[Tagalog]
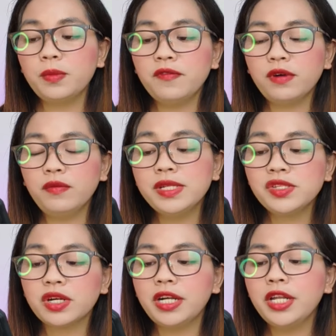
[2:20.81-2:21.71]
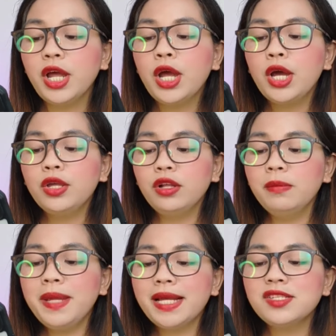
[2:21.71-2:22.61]
So, before we start,
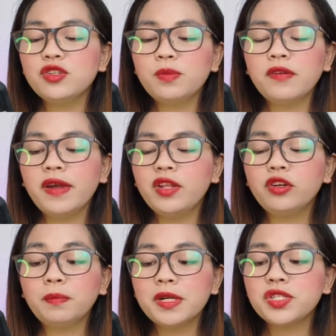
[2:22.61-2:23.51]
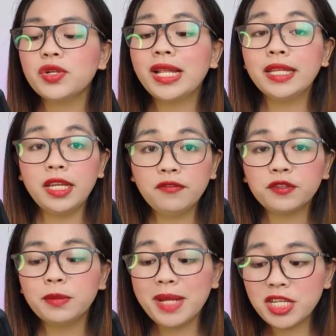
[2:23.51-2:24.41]
You'll be asked to provide your personal
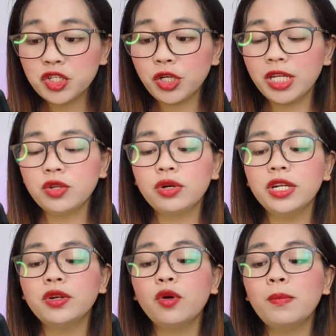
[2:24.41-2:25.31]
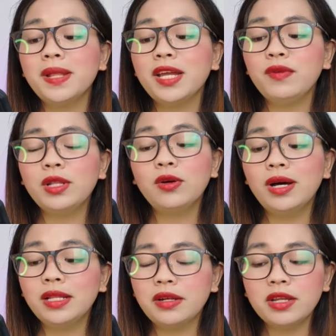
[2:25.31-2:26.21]
information in order to comply with
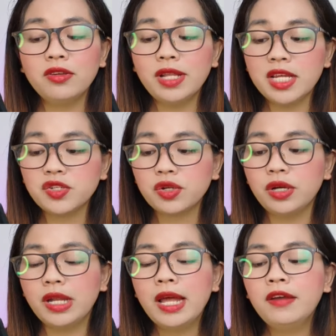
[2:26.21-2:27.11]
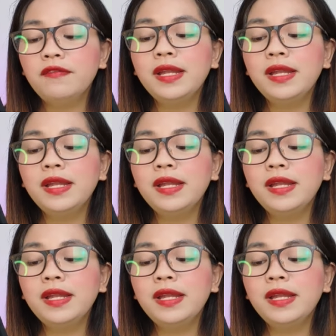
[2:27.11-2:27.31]
local regulation.